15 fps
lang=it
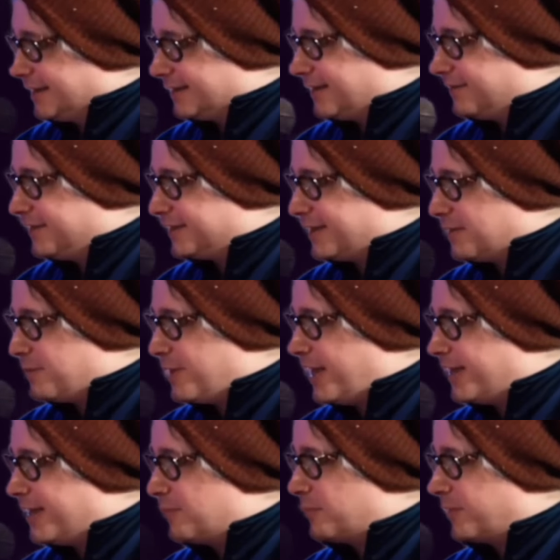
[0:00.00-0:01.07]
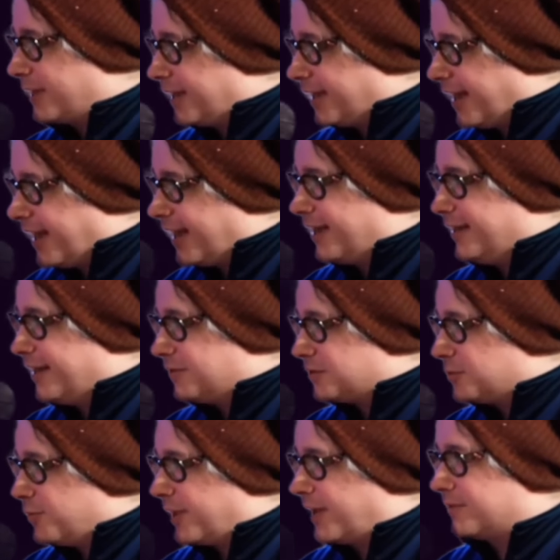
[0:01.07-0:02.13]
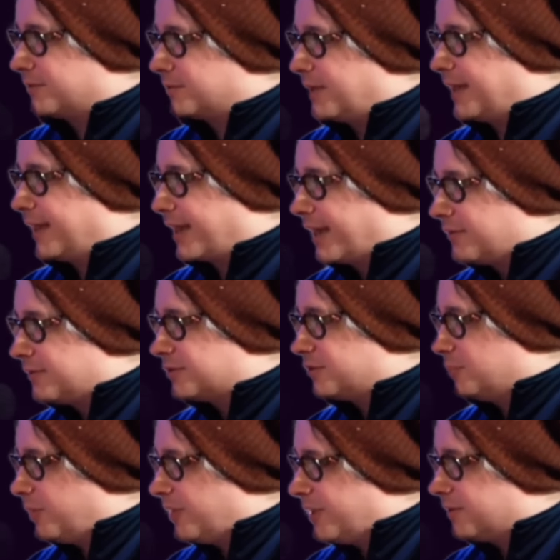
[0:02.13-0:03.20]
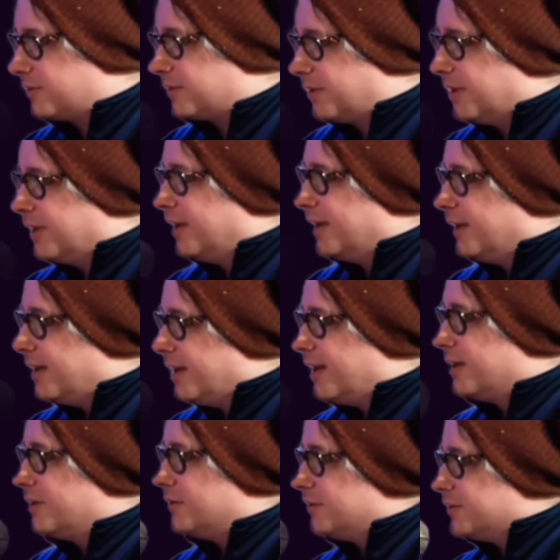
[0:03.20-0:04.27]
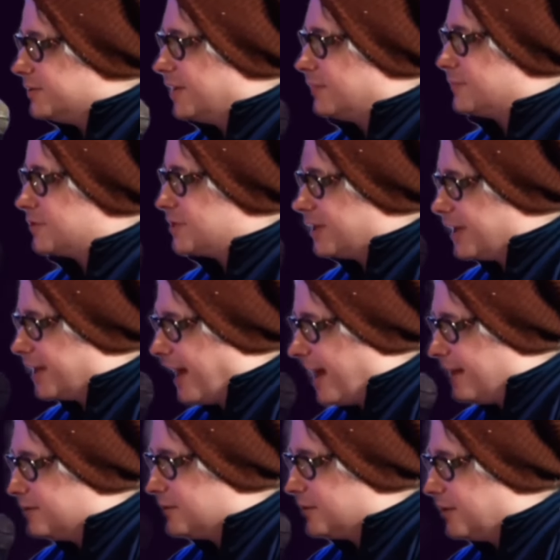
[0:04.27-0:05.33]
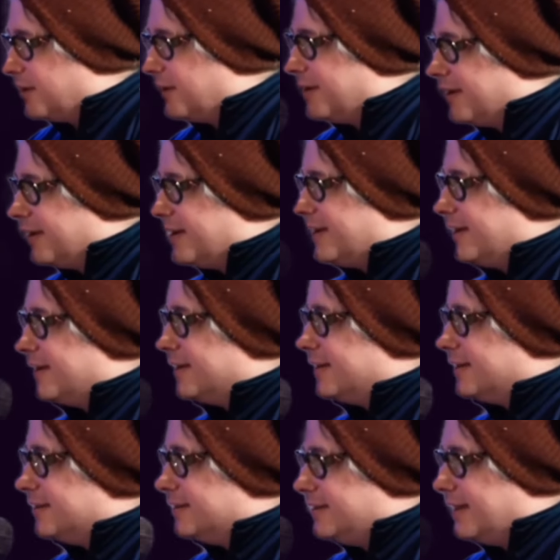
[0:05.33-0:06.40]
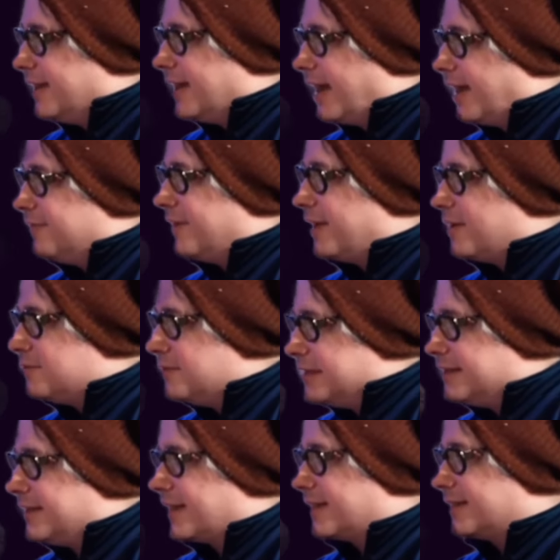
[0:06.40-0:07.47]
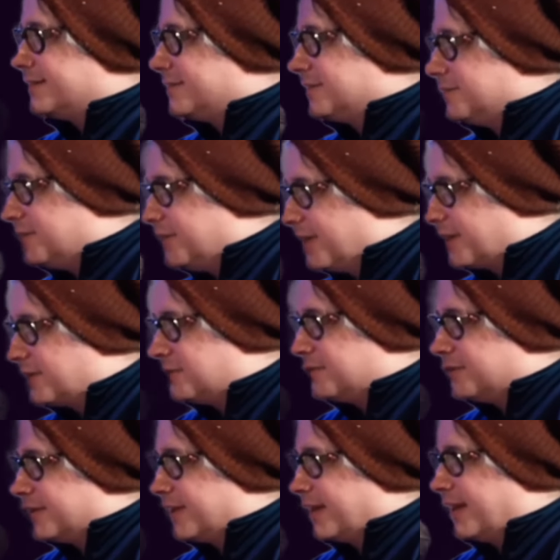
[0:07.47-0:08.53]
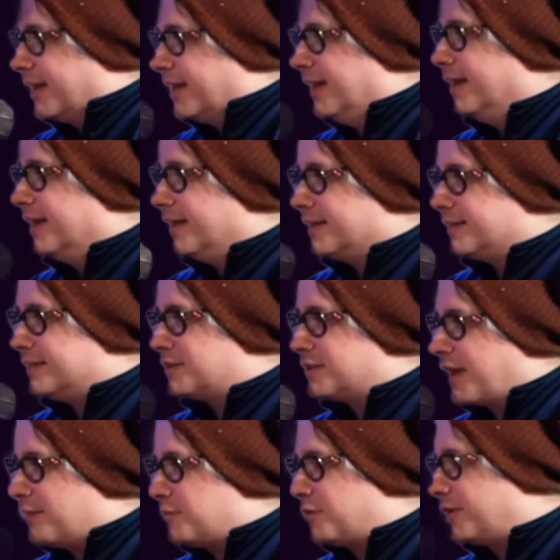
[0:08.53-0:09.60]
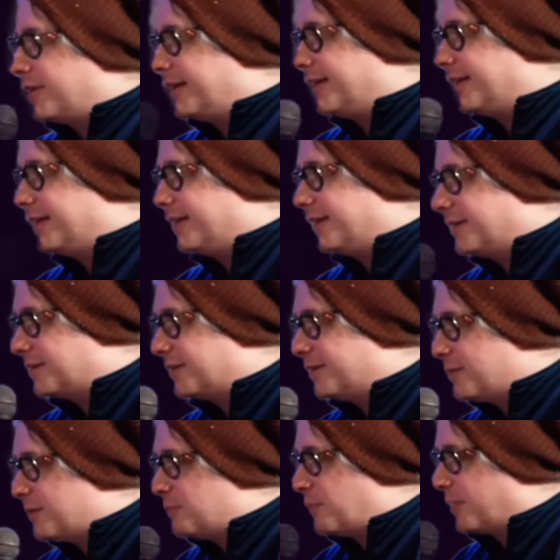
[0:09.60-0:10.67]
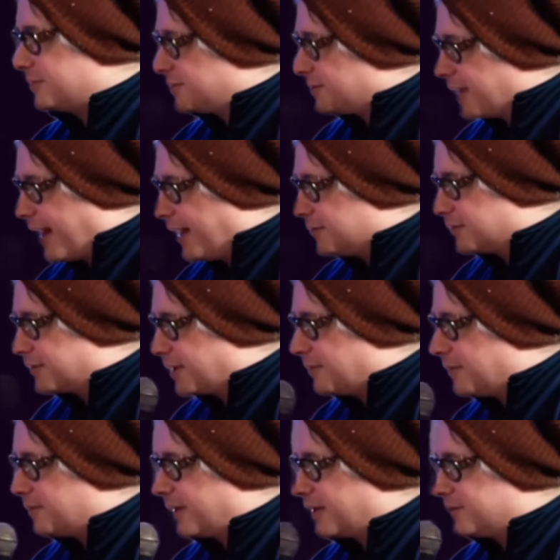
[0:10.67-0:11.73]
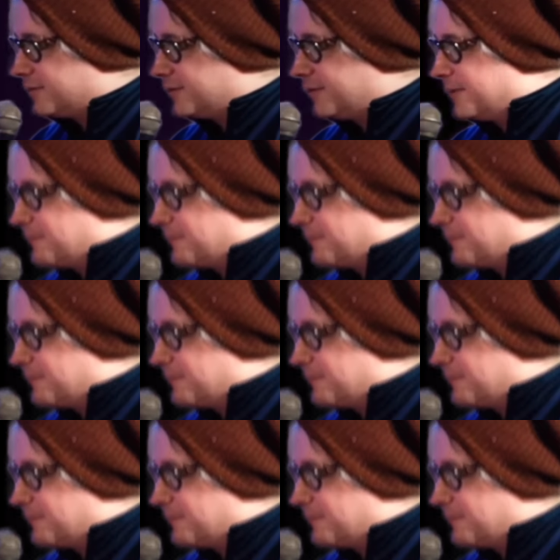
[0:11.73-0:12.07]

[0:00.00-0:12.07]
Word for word: vista bene perché gli hanno spiegato guarda che in questo periodo noi stiamo cercando di avere un'interazione con eh, diciamo, il padronato, chiamiamola così.